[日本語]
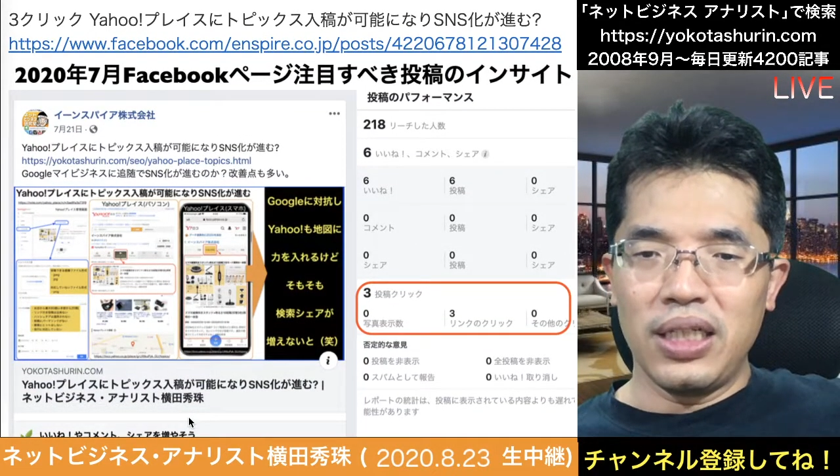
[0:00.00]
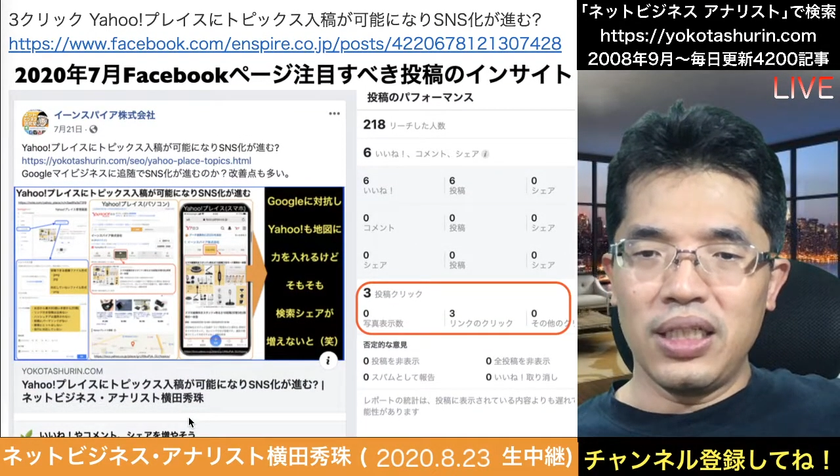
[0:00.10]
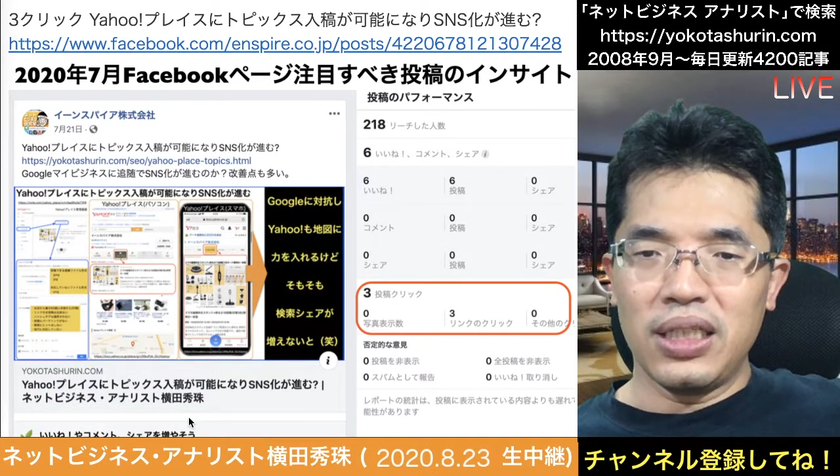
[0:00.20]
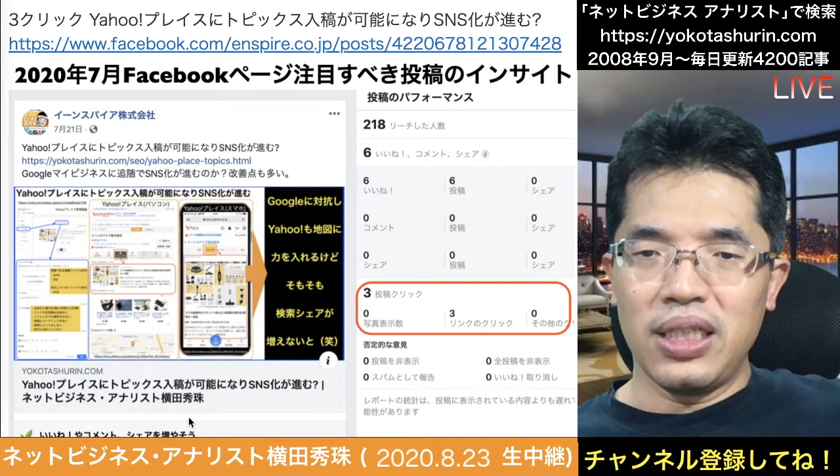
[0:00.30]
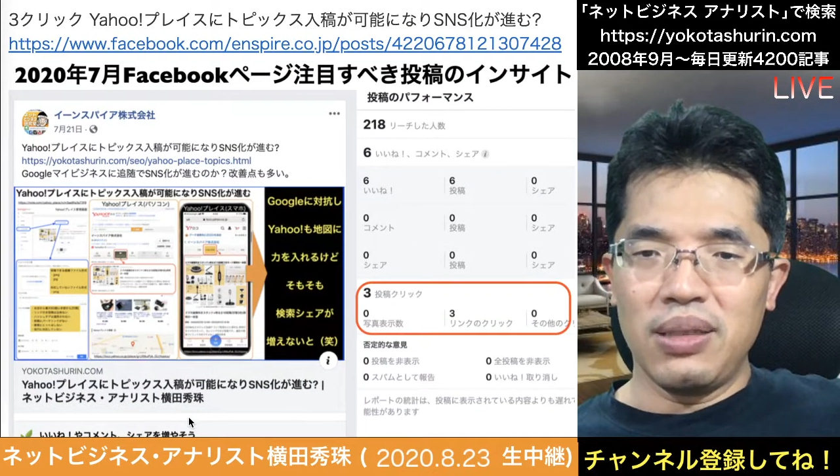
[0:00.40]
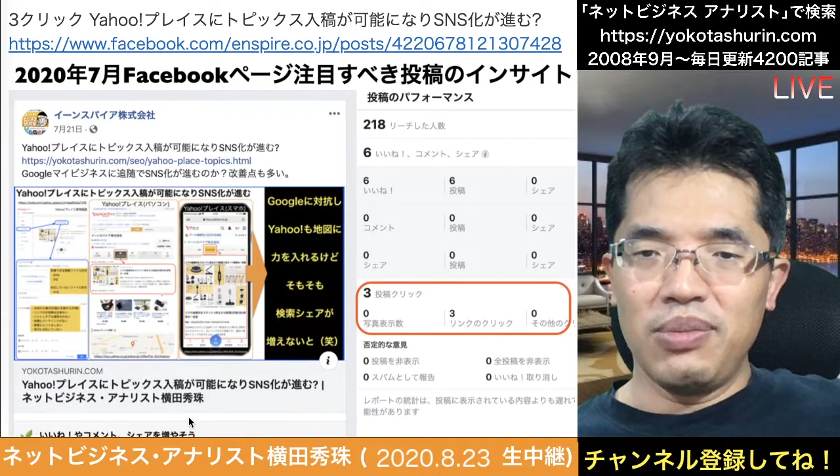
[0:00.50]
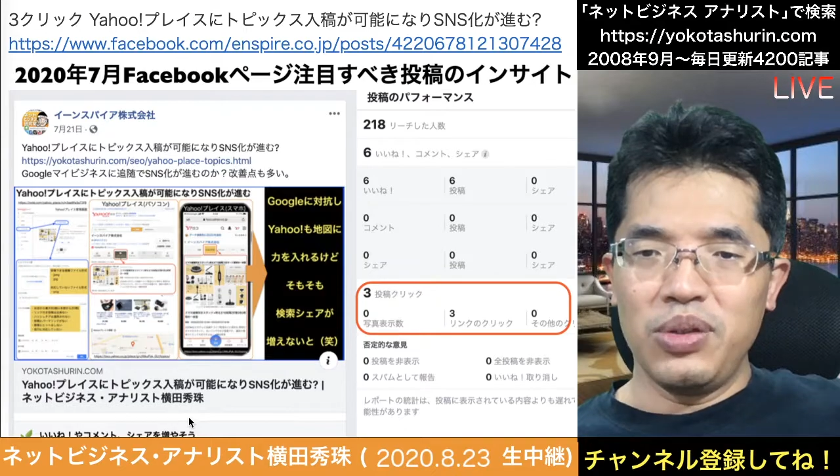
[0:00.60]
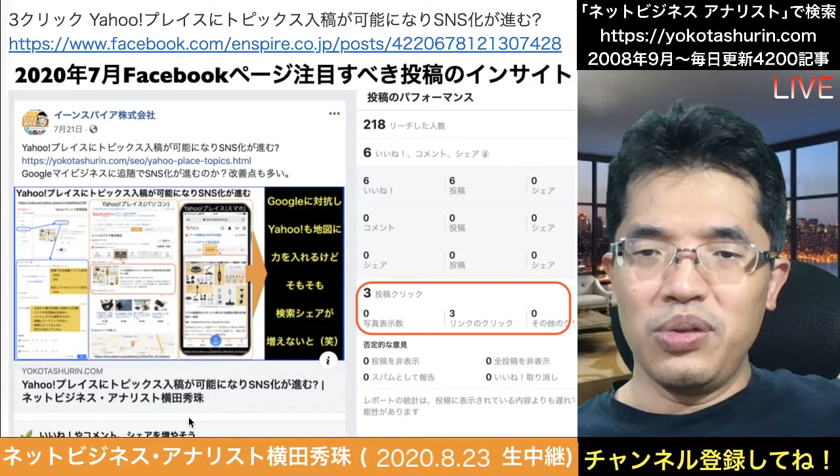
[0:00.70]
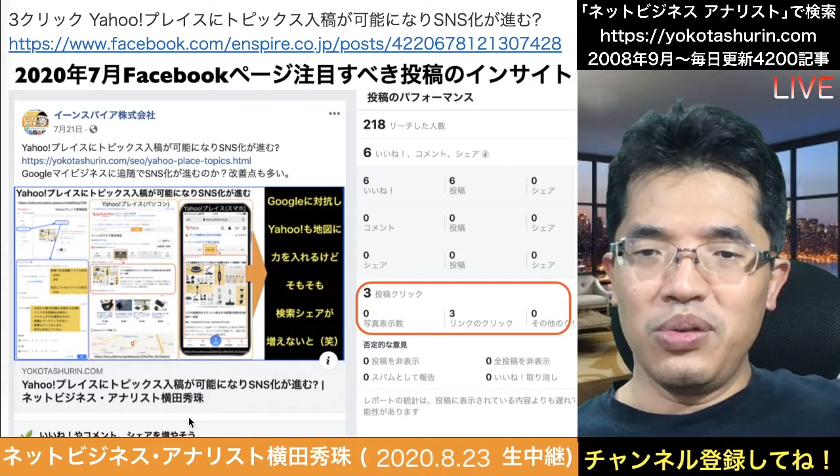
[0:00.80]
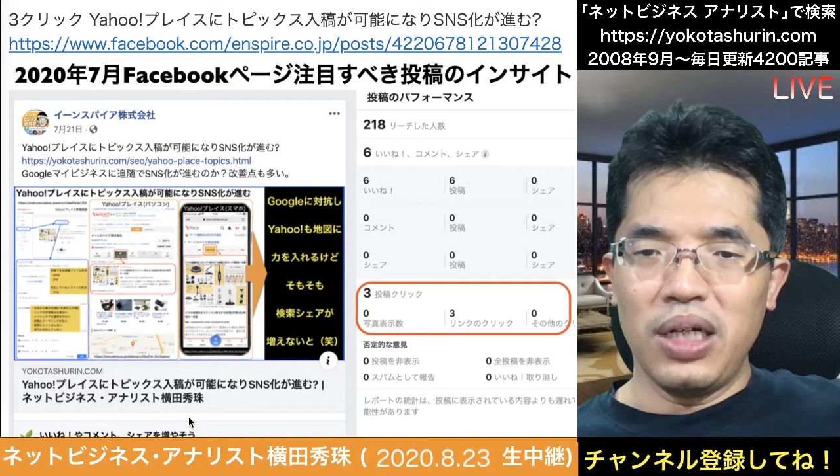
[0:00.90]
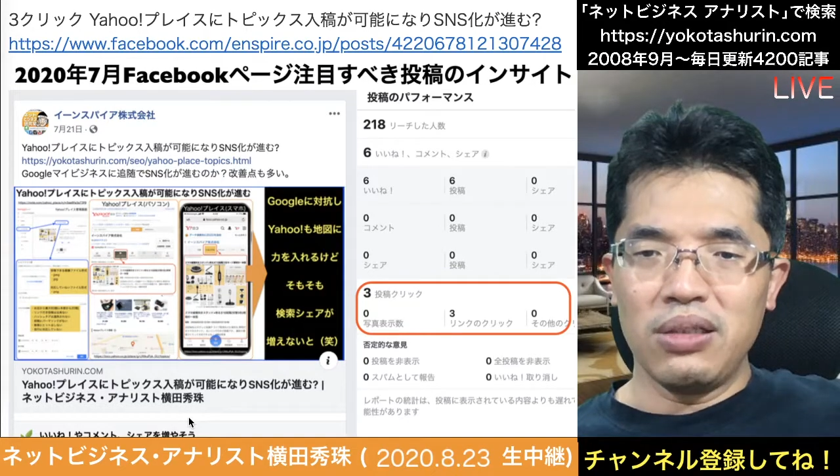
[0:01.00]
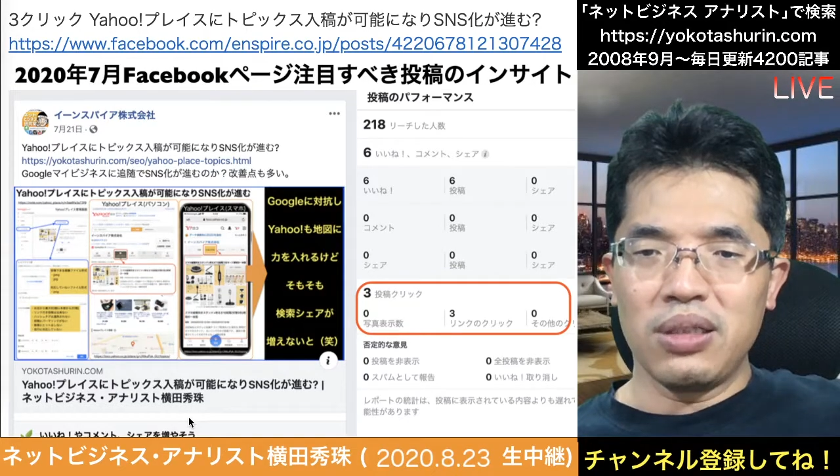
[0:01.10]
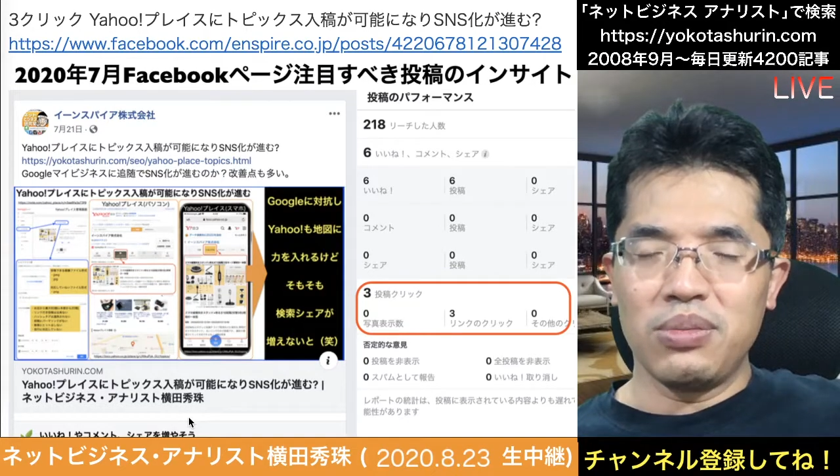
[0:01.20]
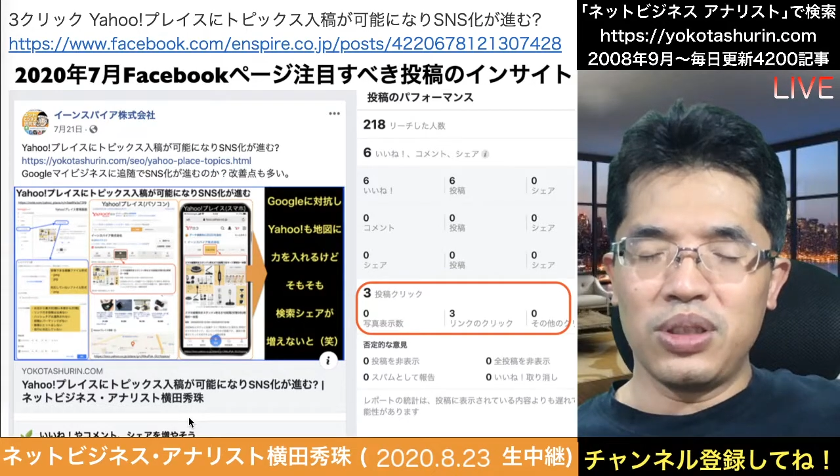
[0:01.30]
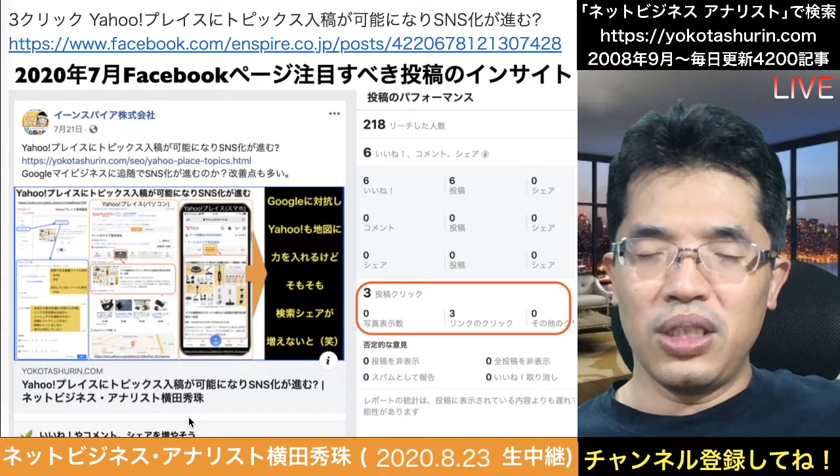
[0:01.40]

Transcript: り方もいろいろあるかもし